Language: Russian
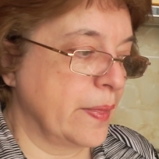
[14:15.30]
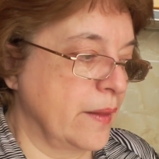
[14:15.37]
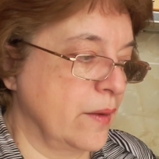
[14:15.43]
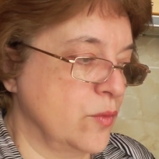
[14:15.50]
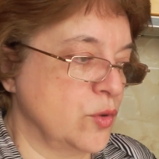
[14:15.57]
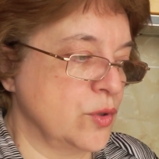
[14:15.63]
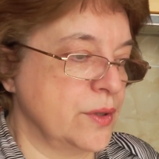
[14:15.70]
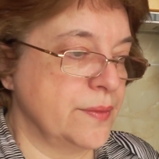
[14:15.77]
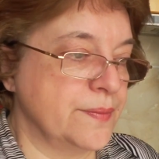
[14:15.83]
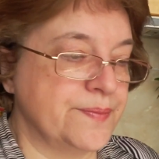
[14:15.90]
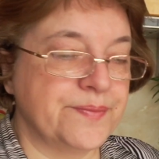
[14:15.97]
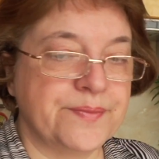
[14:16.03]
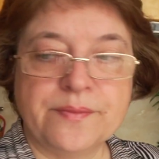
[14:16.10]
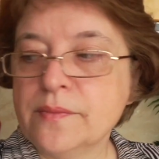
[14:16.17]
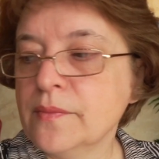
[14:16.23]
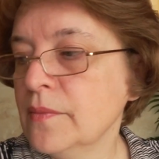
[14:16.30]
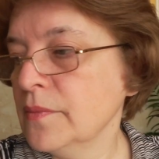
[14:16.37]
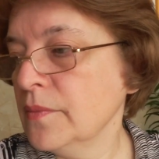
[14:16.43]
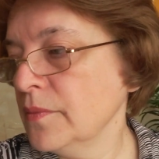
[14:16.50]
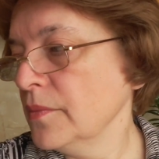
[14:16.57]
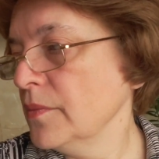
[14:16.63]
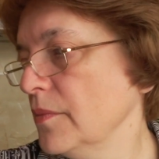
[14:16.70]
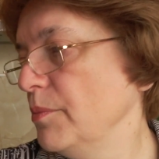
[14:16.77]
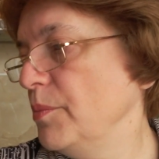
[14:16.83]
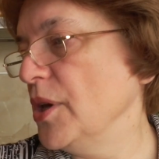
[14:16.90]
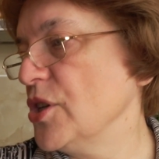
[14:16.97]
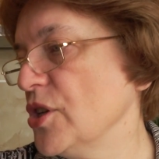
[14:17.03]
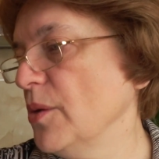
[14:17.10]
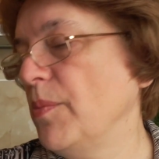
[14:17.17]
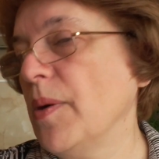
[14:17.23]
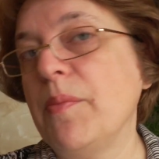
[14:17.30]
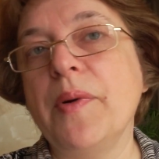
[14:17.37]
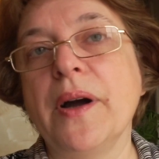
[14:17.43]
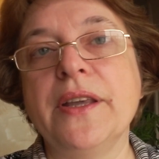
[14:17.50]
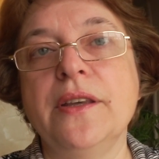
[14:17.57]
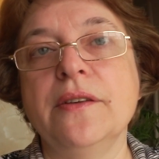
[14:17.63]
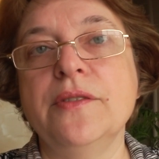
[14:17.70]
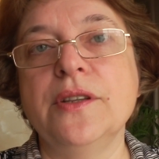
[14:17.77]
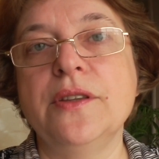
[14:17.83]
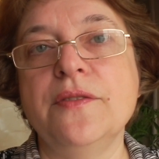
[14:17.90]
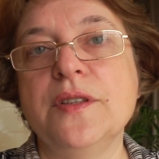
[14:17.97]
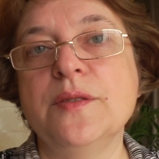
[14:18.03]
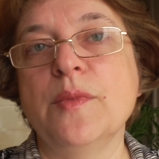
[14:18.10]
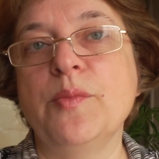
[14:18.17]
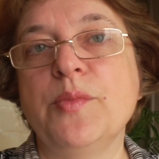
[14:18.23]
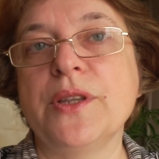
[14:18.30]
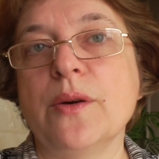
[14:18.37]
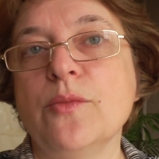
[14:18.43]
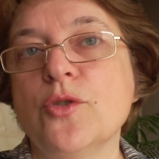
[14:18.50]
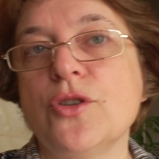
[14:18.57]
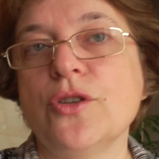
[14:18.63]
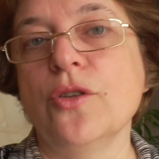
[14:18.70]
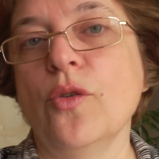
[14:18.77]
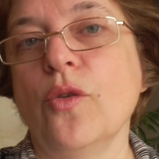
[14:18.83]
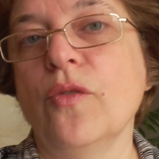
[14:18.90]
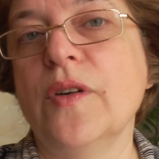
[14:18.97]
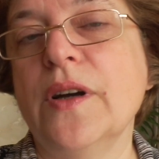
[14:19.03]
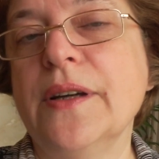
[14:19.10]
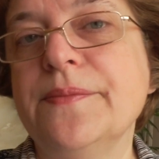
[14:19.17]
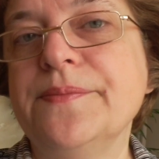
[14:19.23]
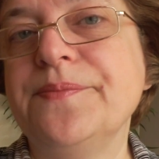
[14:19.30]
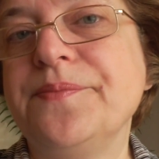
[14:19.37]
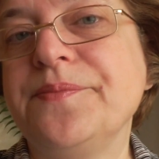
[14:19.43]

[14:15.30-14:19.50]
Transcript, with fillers: Вот. Печка попахивает, видимо, потому что новая.